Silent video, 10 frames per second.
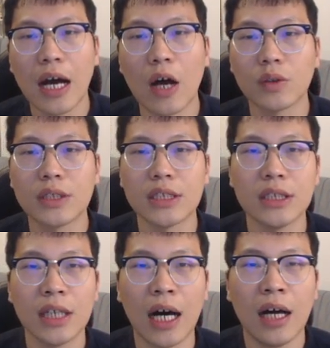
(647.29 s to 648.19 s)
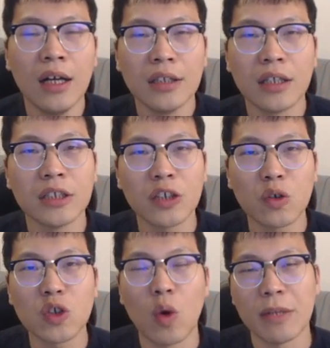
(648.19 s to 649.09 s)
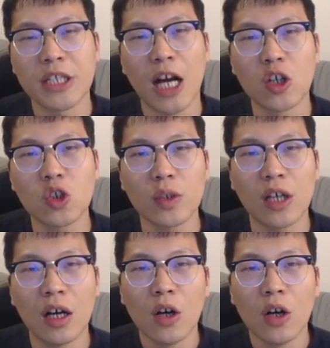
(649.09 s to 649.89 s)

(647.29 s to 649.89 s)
好棋啊！那这就是我们常说的